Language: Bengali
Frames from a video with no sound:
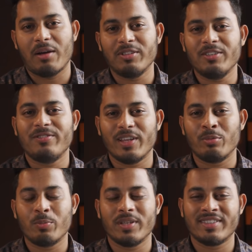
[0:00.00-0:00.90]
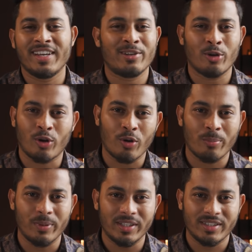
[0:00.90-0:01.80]
আমাদের ফেসবুক পেজ ক্রিয়েট করা
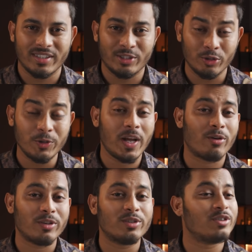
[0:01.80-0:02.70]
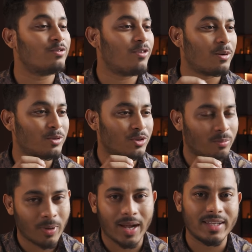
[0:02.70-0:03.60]
কমপ্লিট যদিও এখনও কিছু
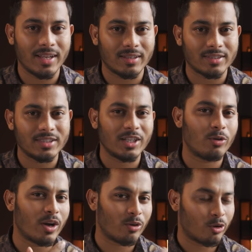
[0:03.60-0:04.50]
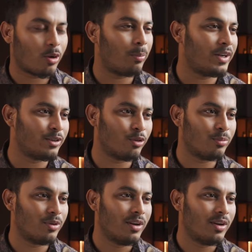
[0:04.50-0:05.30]
ইনফরমেশন বাকি আছে সেগুলো এখন কমপ্লিট করব।